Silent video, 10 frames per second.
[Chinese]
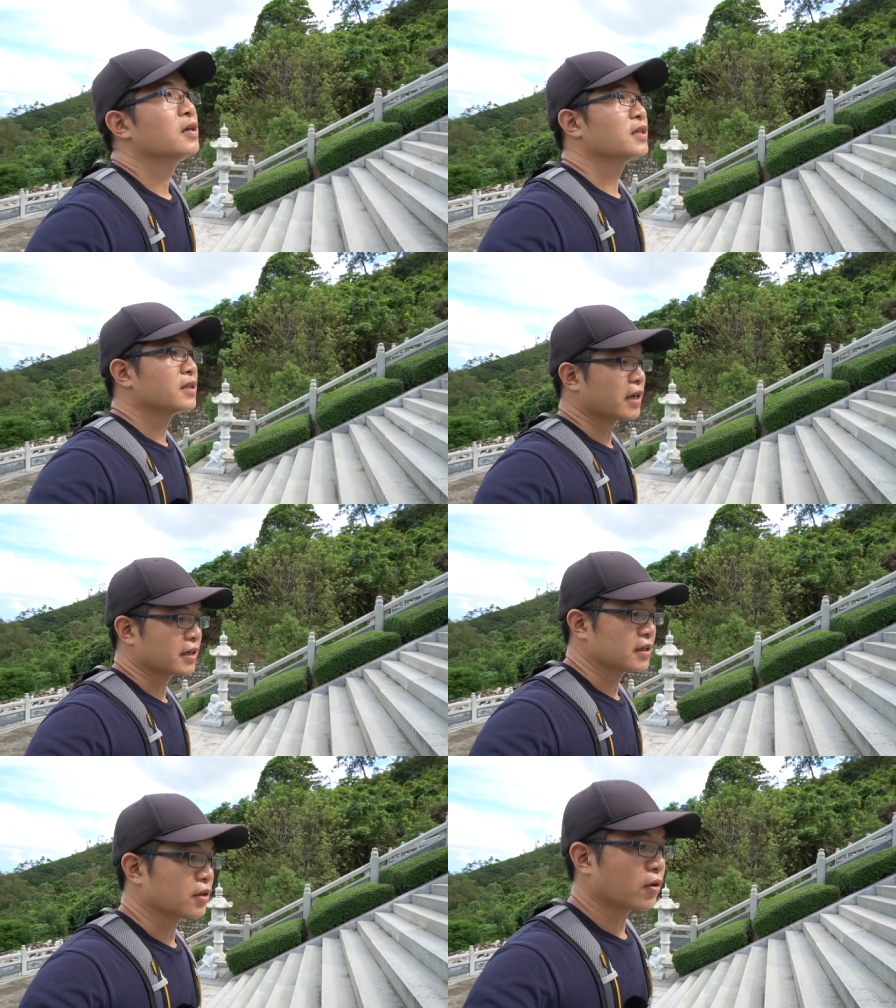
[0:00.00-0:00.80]
现在
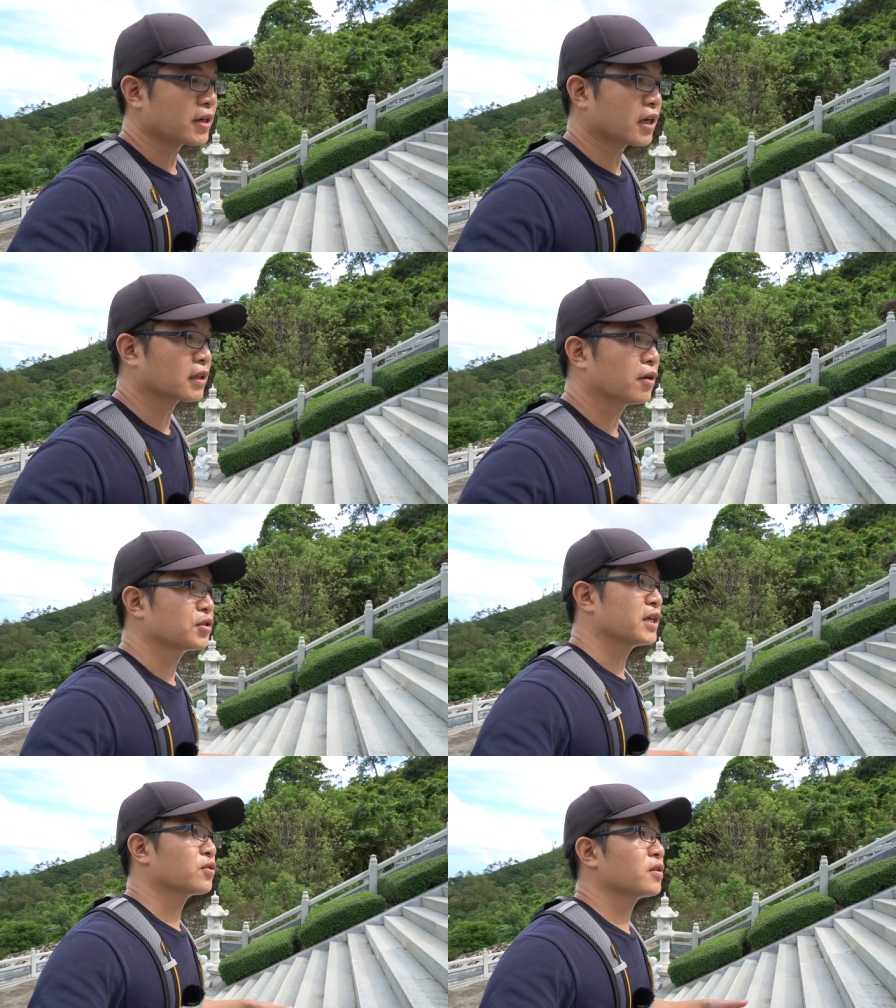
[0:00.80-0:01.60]
已经快上到
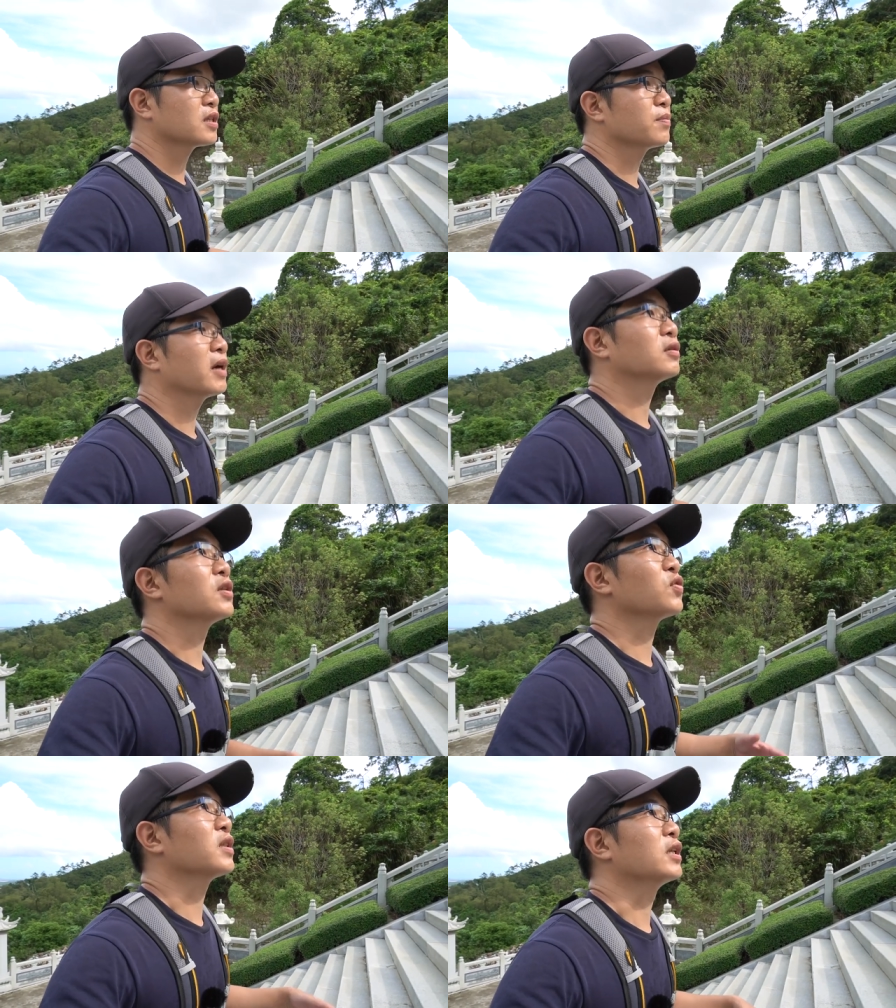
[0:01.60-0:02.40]
这座寺庙
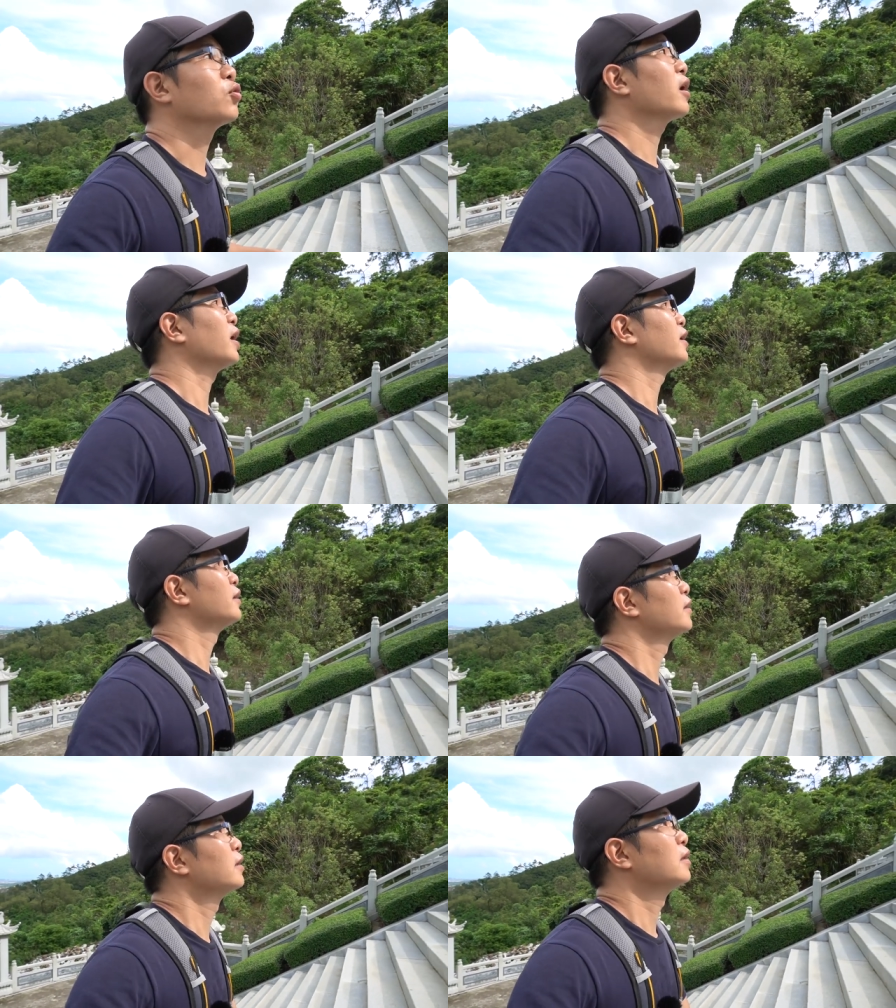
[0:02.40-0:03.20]
的最顶端了，
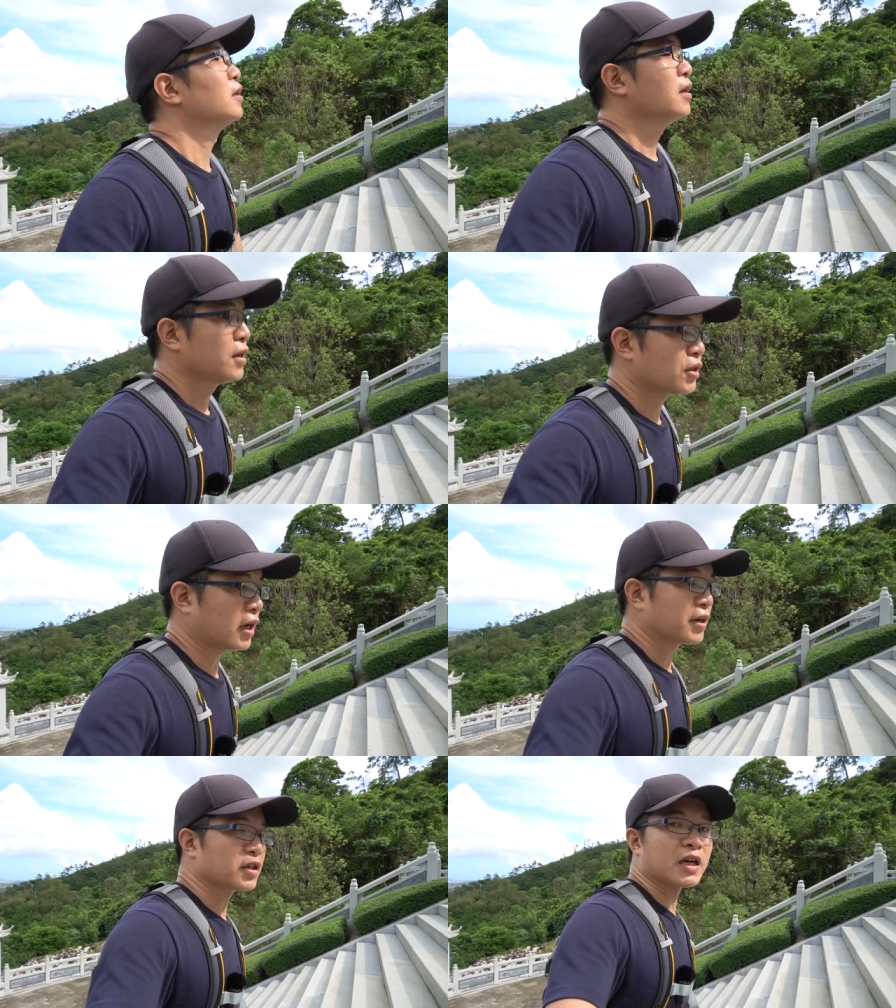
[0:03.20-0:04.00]

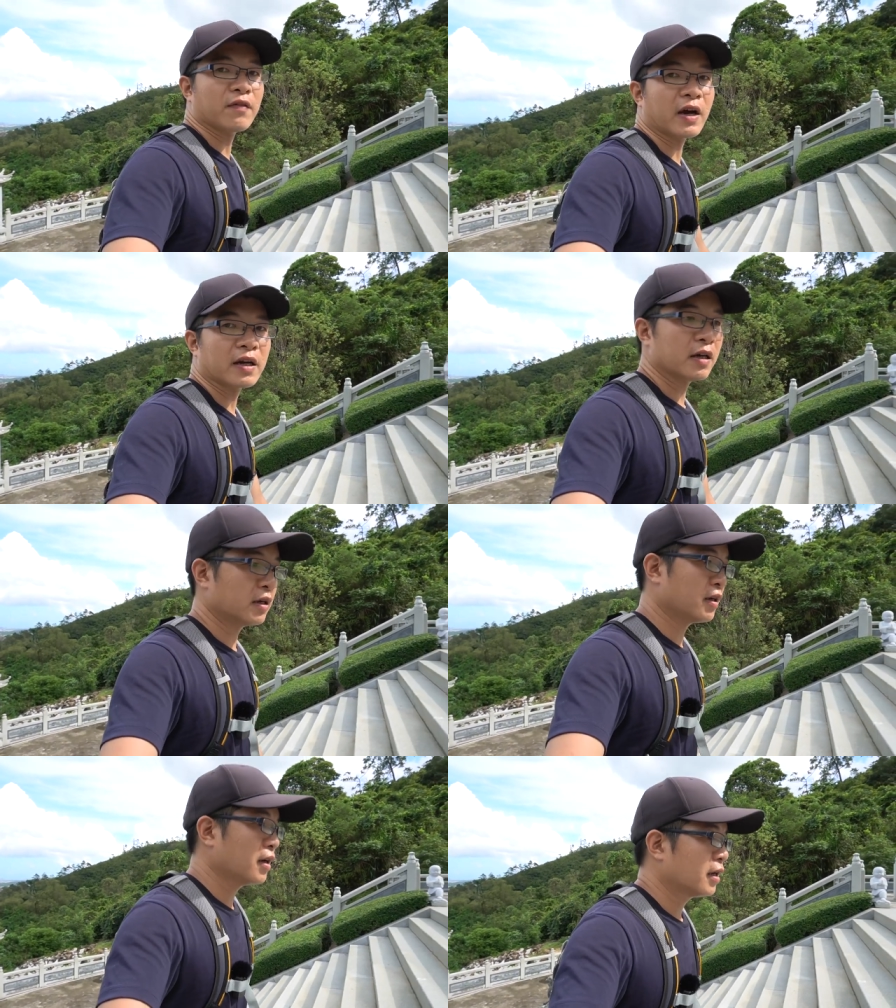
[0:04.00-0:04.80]
上来这上方呢，
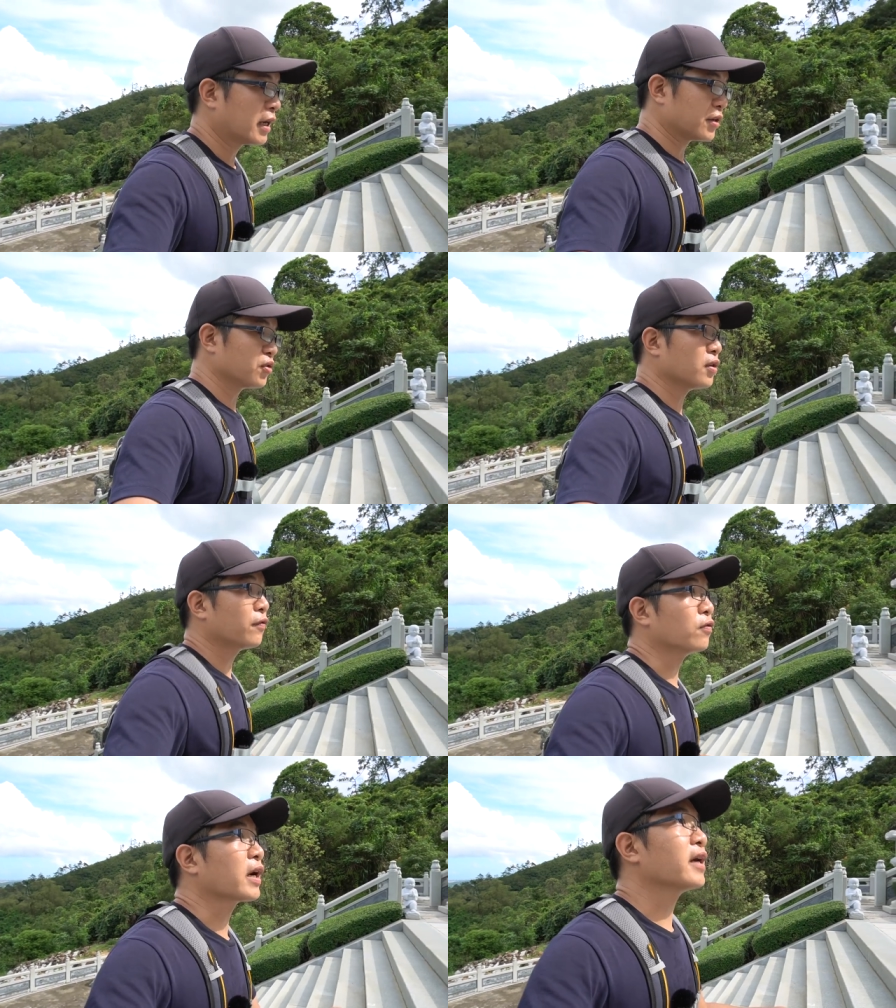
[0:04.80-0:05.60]
来去
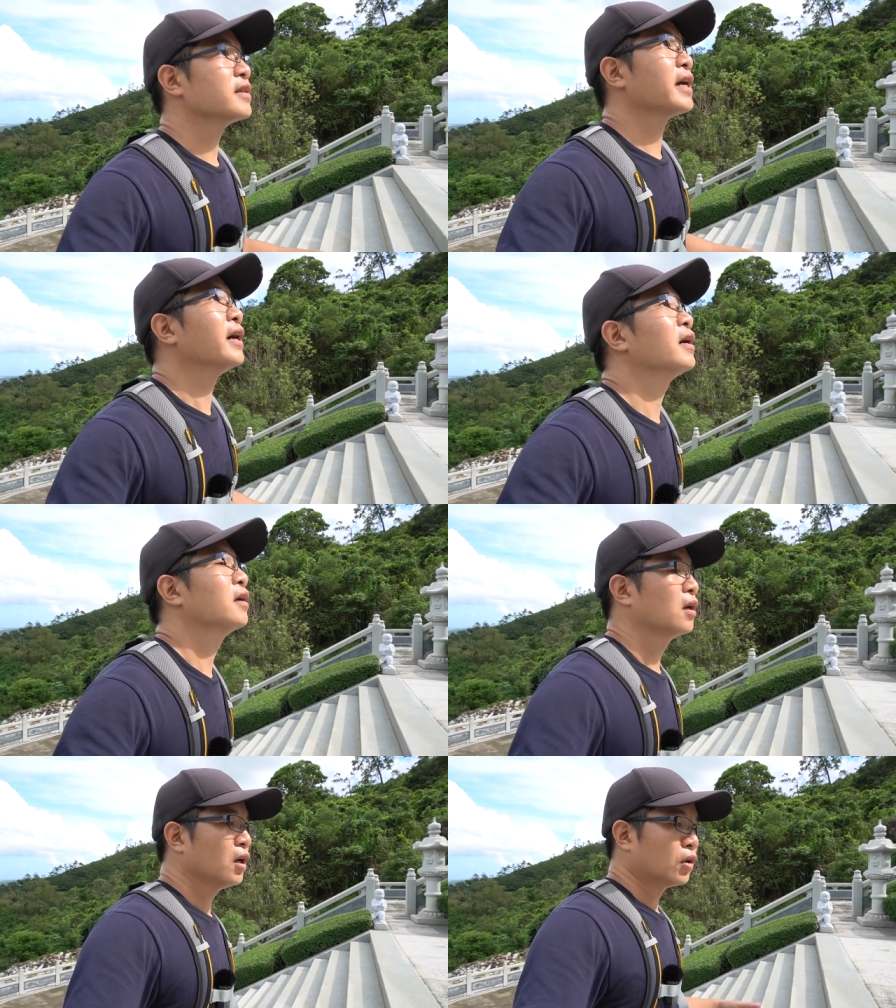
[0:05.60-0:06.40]
俯瞰一下
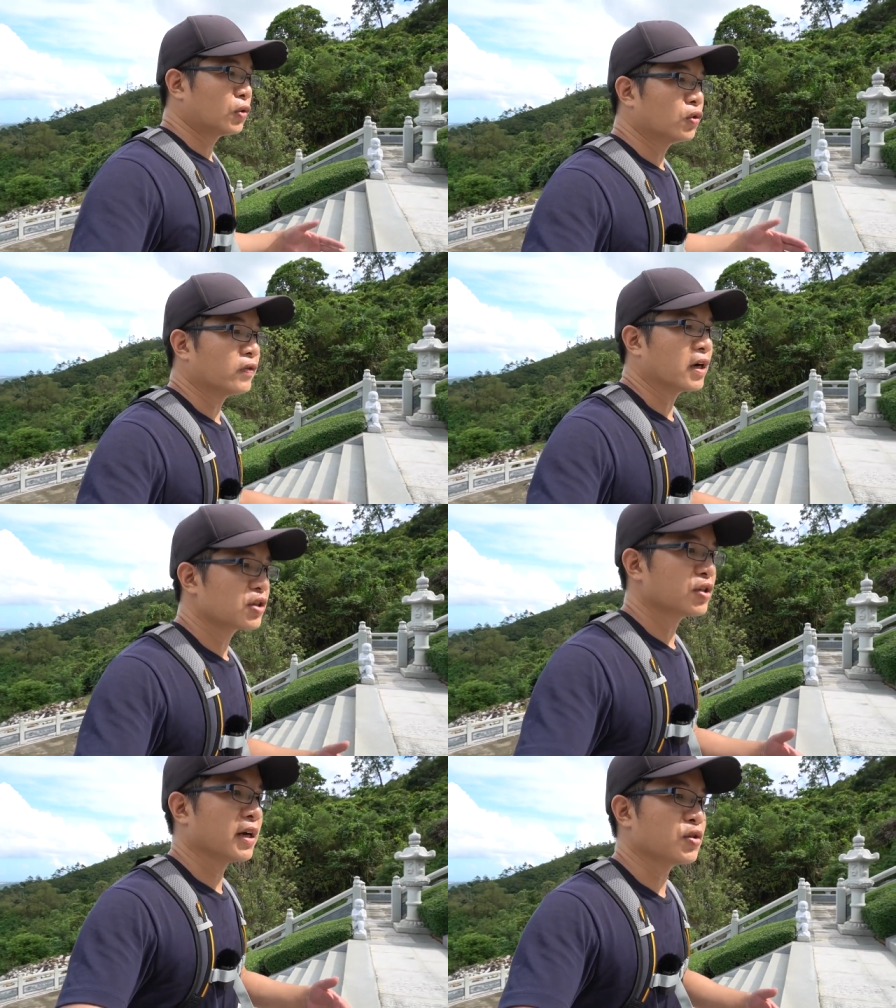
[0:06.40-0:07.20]
陆丰
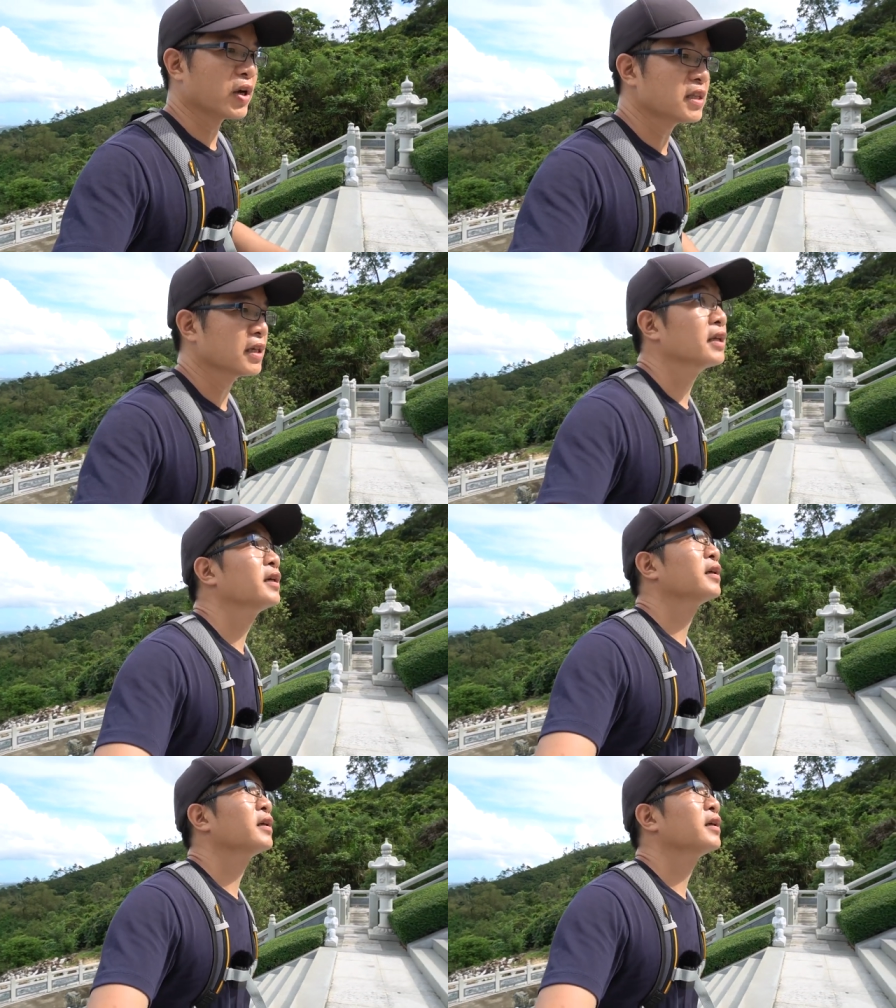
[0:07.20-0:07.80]
市的全景。